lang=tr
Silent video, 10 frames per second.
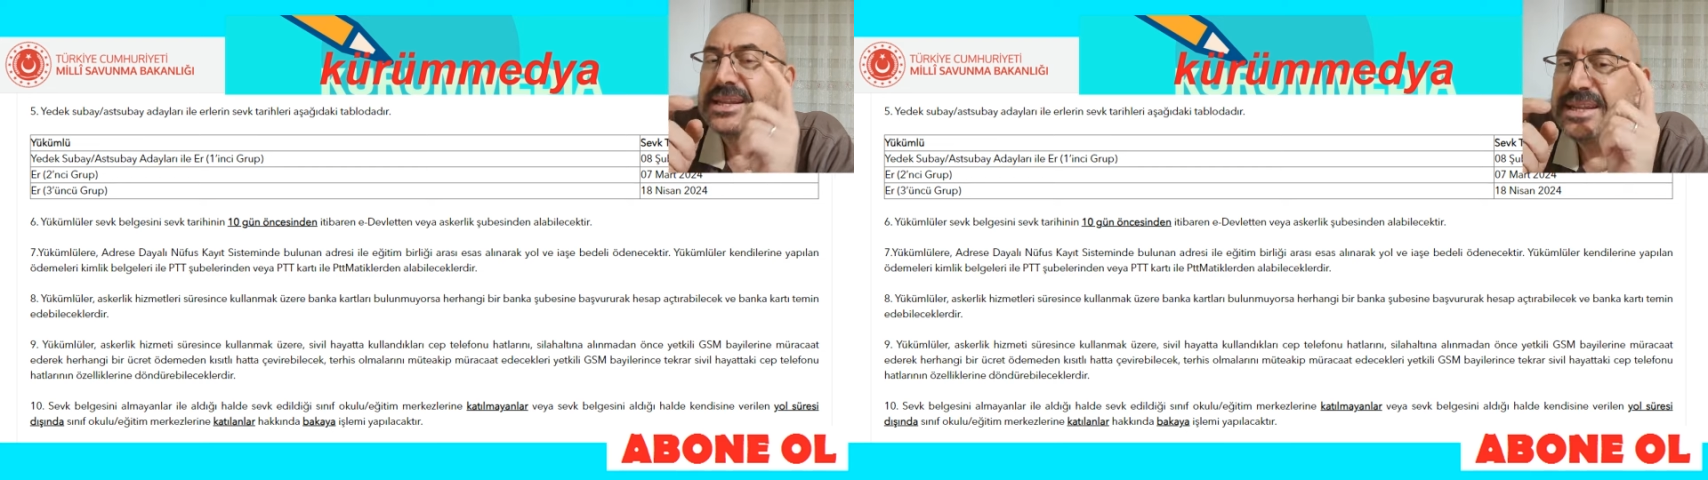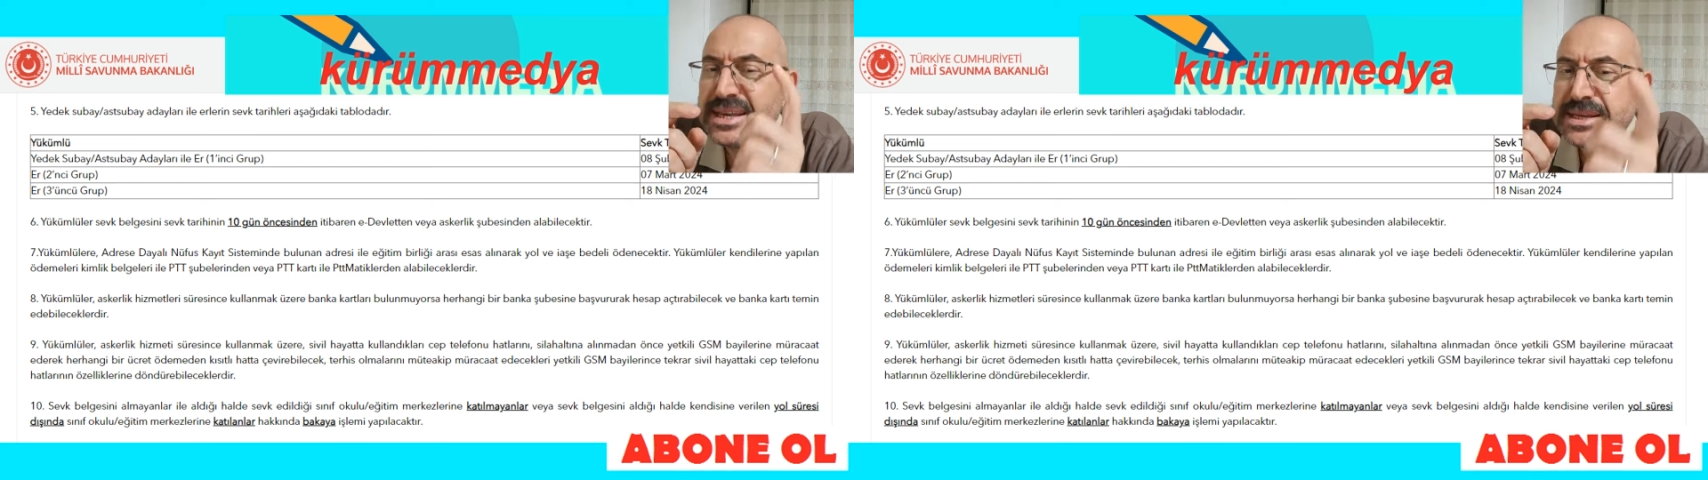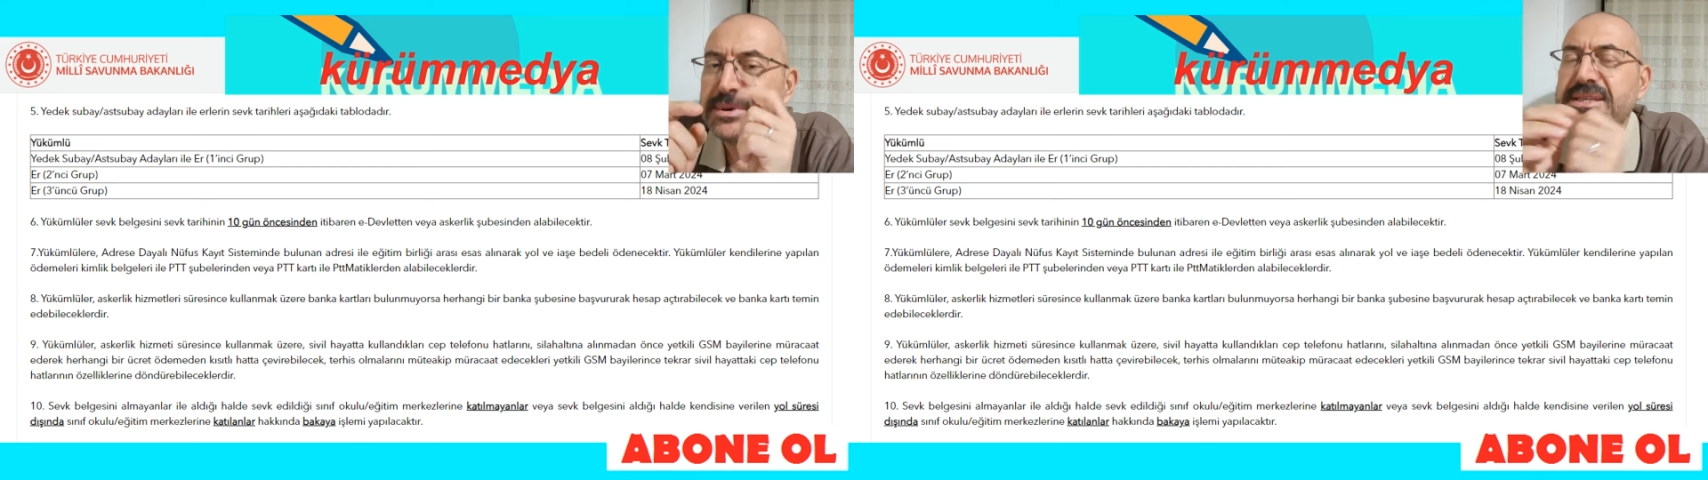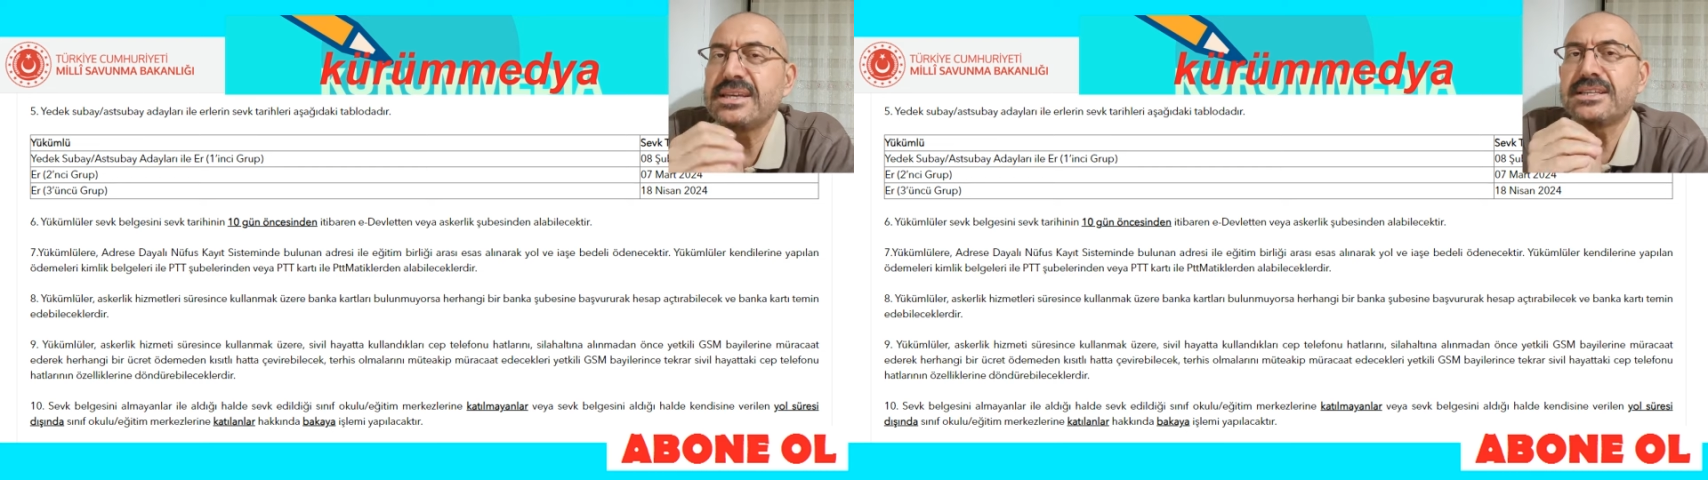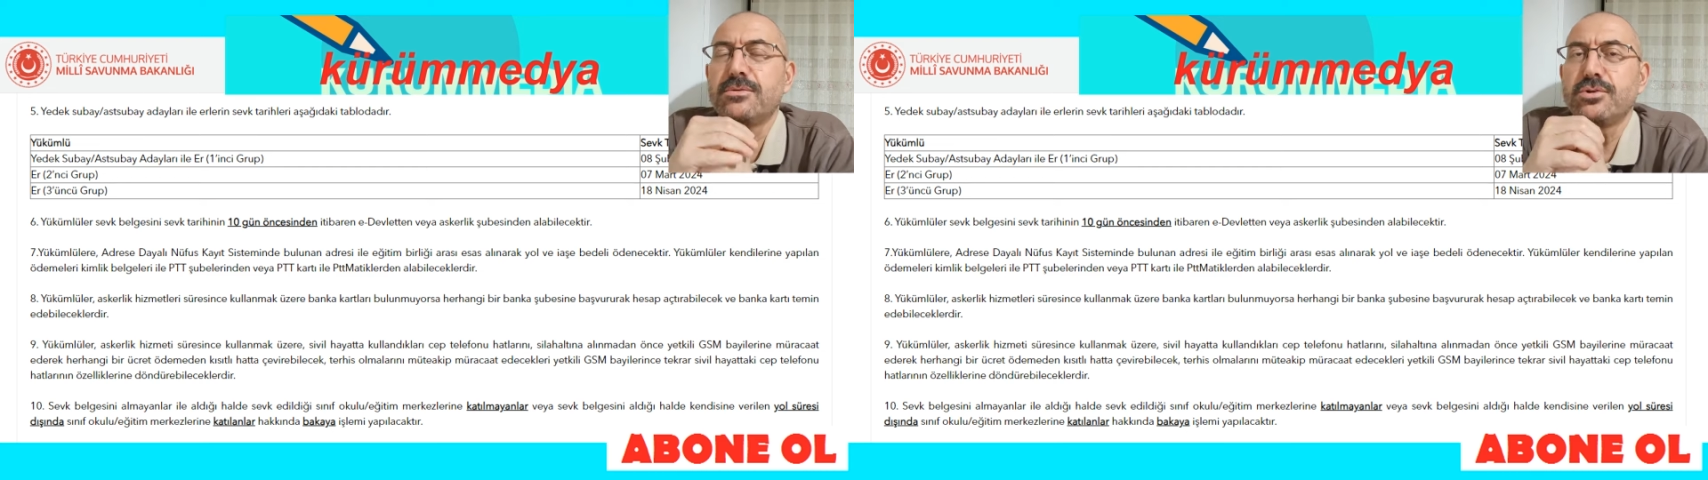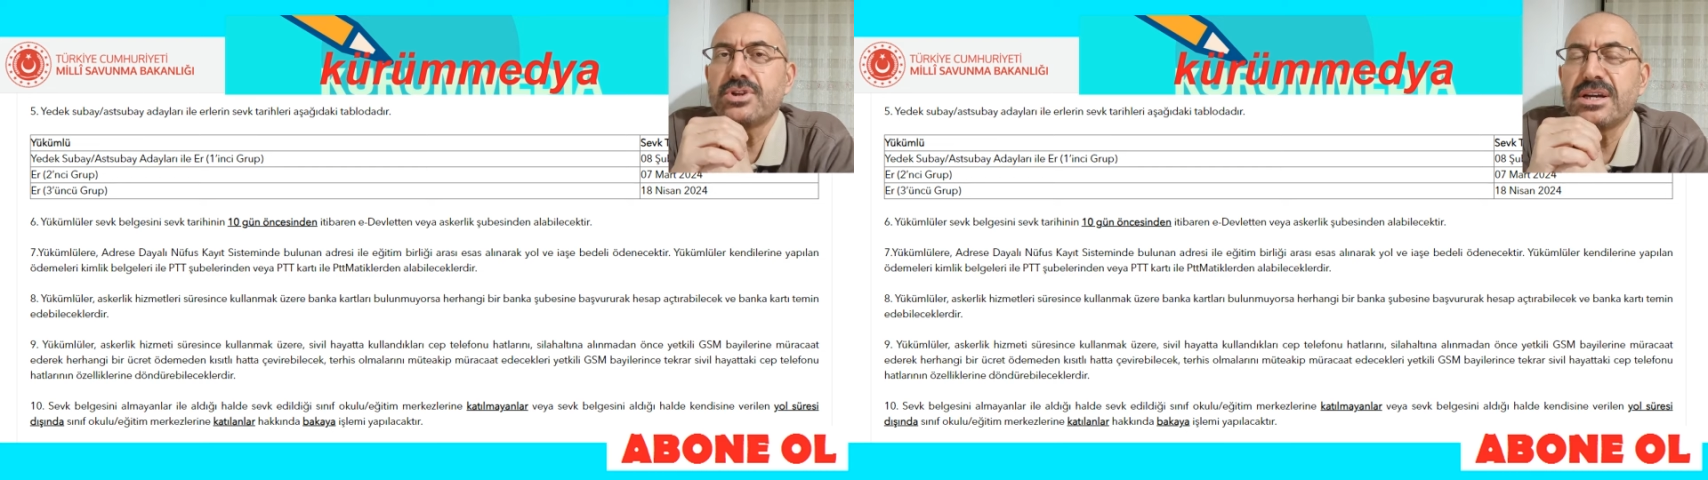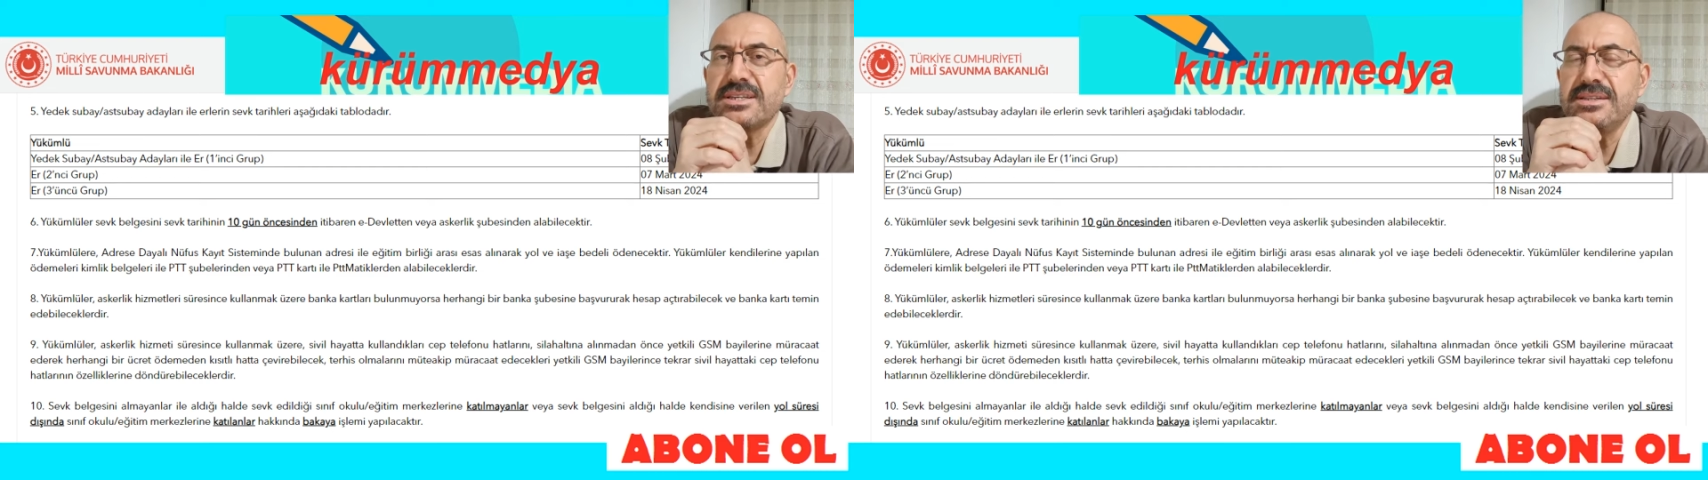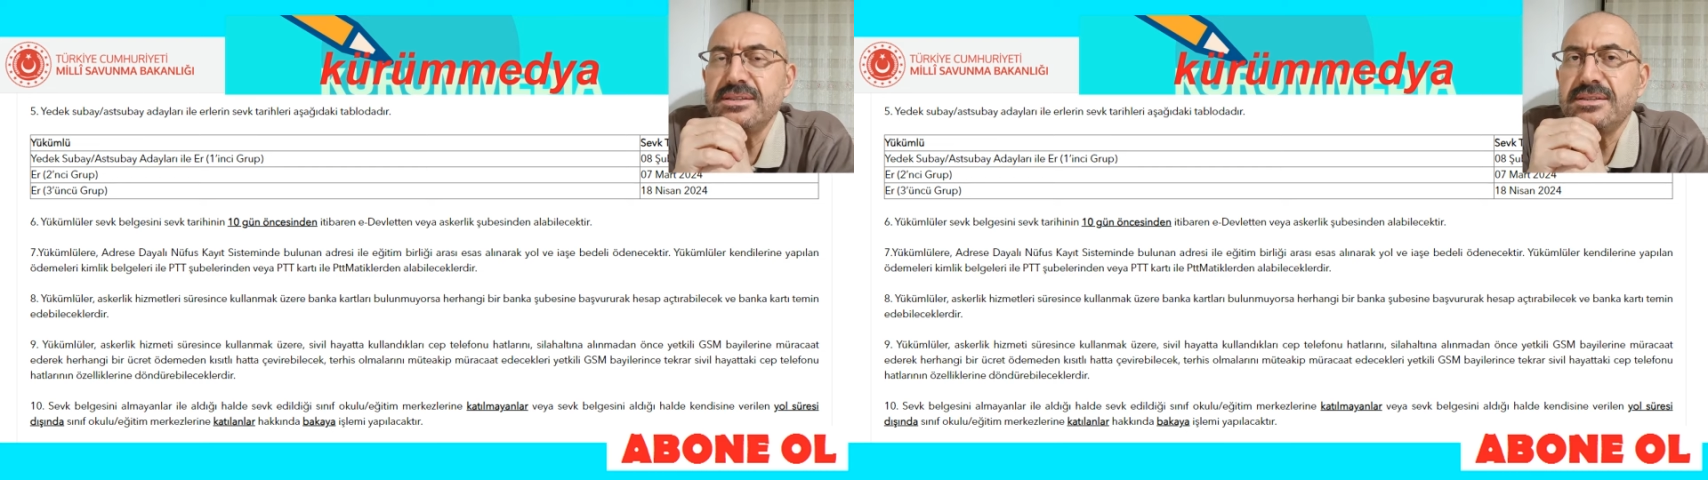Ne zaman teslim
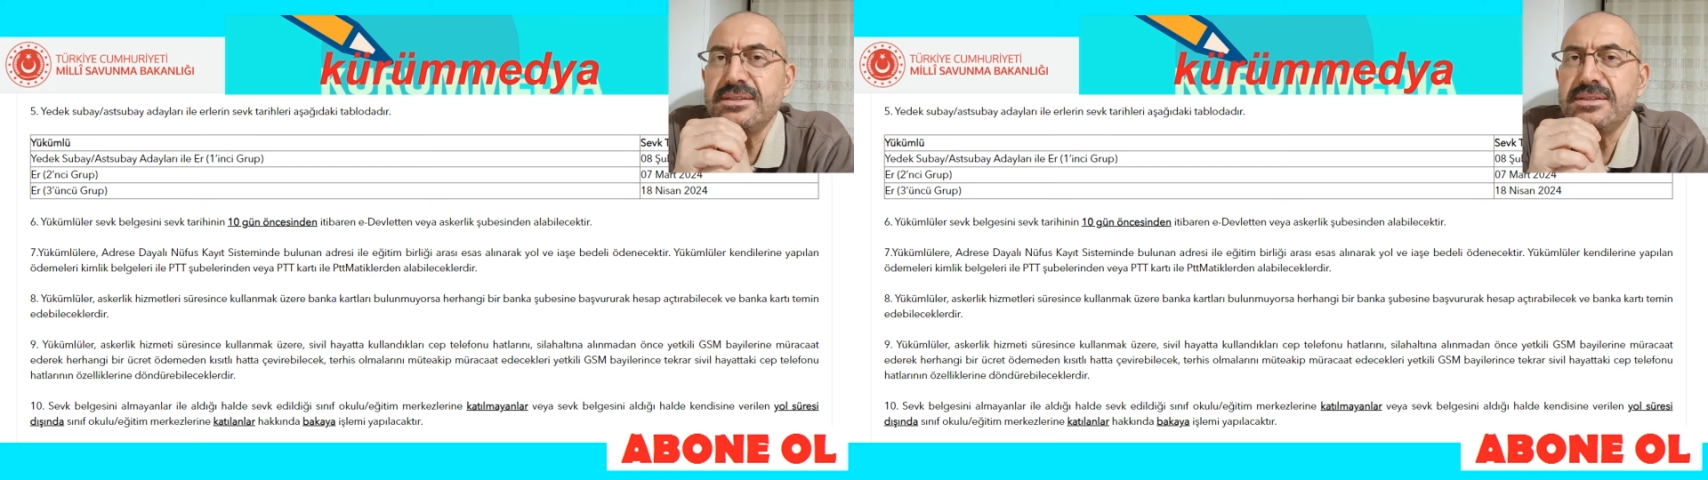olacaksın?